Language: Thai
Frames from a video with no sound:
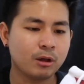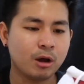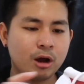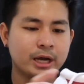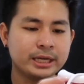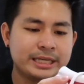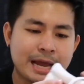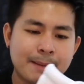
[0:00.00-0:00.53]
รอ
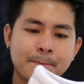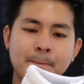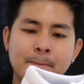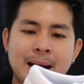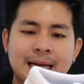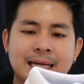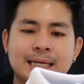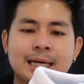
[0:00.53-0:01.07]
ยเย็บ
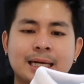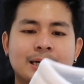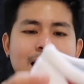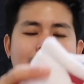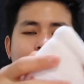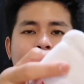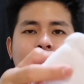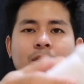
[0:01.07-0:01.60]
มันนะค
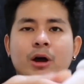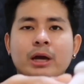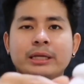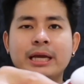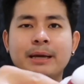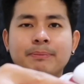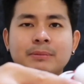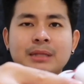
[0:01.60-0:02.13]
รับ รอย
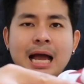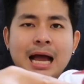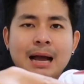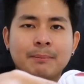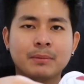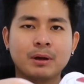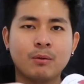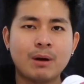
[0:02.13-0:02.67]
เย็บตา
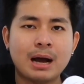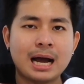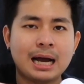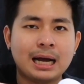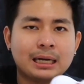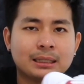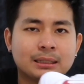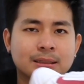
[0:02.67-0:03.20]
มระหว่า
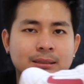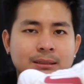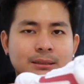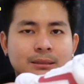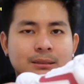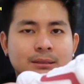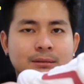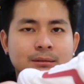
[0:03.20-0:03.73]
ง
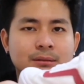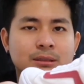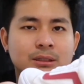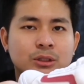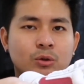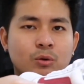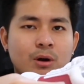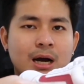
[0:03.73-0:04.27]

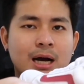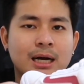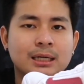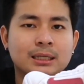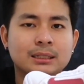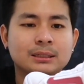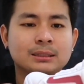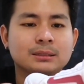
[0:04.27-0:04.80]
ช่วง
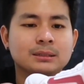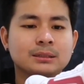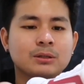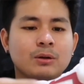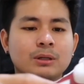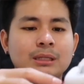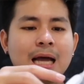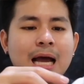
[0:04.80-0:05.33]

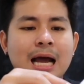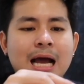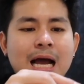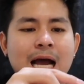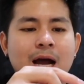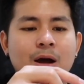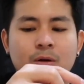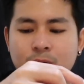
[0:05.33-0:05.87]
ส้นเท้า
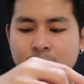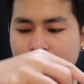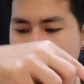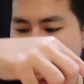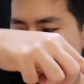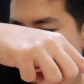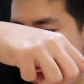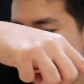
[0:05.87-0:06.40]

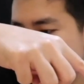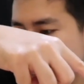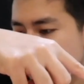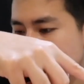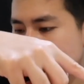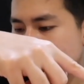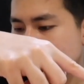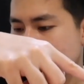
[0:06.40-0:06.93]

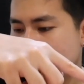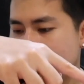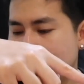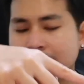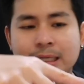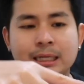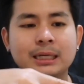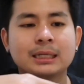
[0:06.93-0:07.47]
งา
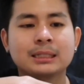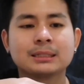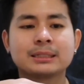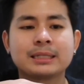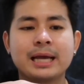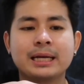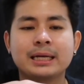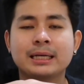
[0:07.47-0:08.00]
นเดิน
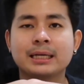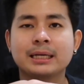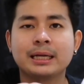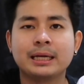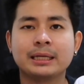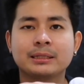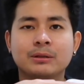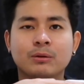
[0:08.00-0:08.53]
เส้น
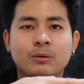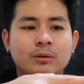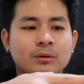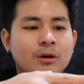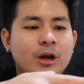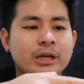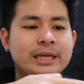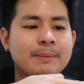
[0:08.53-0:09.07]
ไอ้ตรง
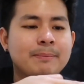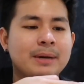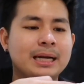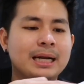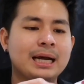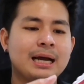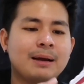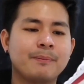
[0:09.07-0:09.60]
รอยเย็บมัน
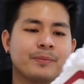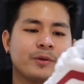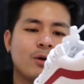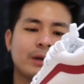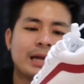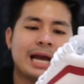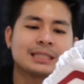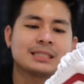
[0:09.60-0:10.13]
นะครับ ขอ
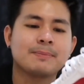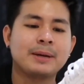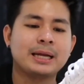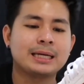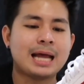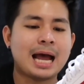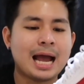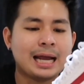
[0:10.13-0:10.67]
งแท้จะเป็
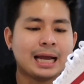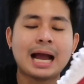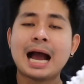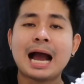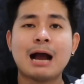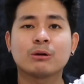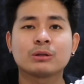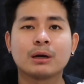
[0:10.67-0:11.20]
นได้
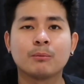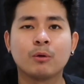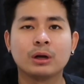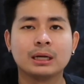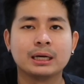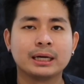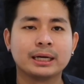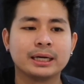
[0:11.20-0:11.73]
ขาวทั้งหมด
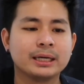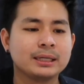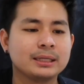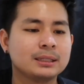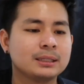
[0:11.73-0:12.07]
เลย